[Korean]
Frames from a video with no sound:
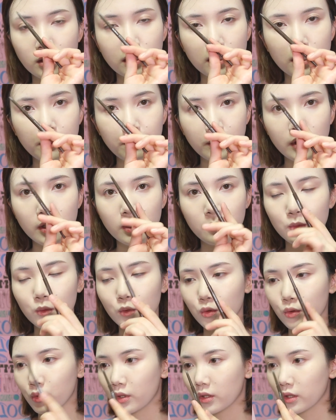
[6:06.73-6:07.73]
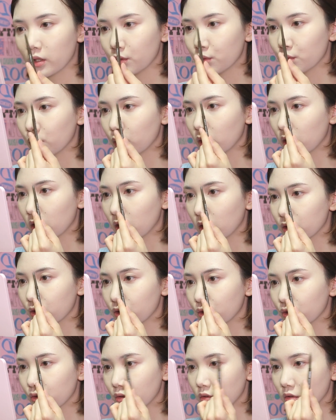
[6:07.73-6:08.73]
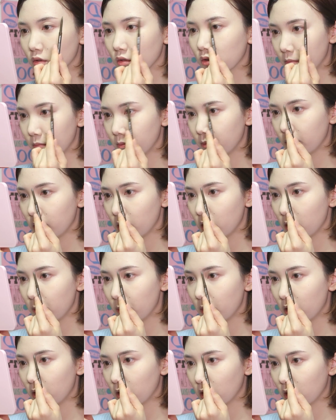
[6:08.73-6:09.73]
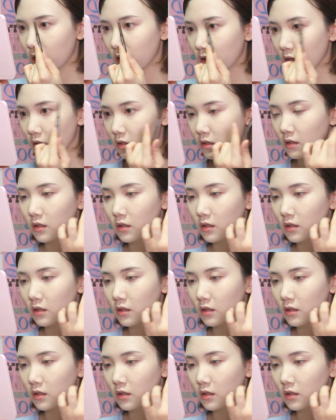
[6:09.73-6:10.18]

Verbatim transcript: 그립감도 되게 좋아가지고 페리페라가